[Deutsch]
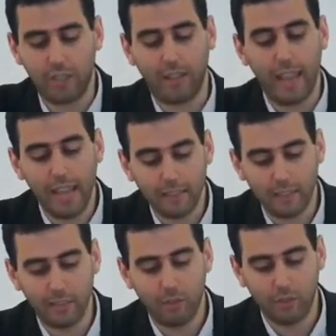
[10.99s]
sind
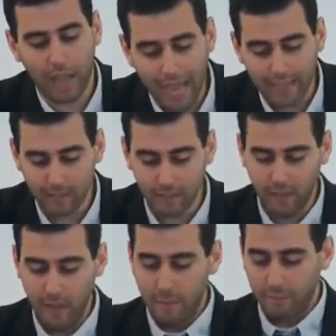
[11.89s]
Erz und
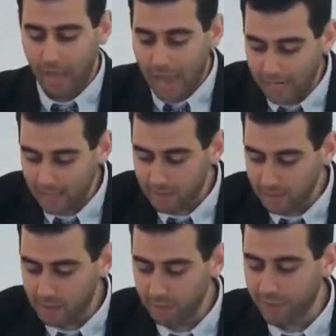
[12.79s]
Eisen, alle
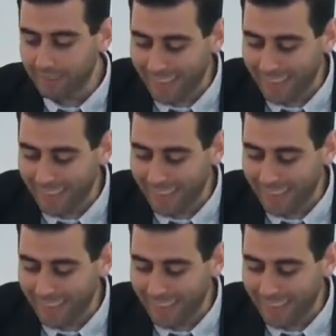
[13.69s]
sind sie